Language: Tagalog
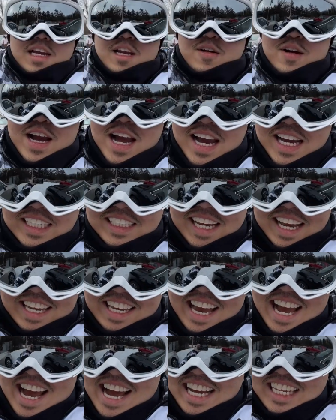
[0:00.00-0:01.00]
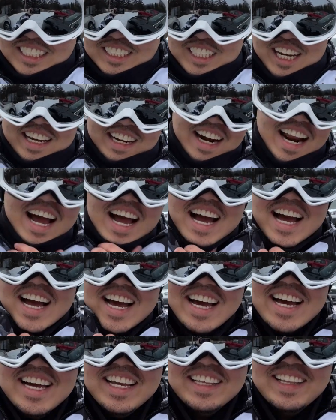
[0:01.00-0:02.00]
So guys, ayan,
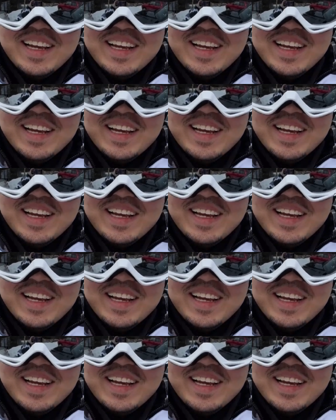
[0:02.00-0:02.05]
charan!